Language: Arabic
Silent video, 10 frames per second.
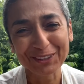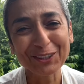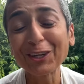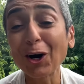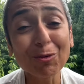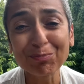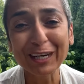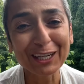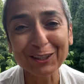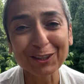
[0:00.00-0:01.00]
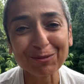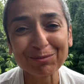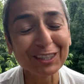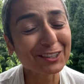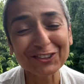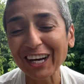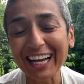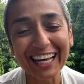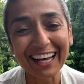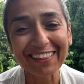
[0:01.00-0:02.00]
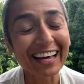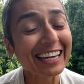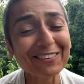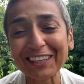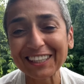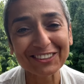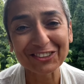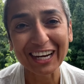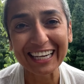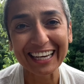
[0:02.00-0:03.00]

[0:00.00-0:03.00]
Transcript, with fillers: كل حبي لكم نرجع على الأرض خلونا نرجع على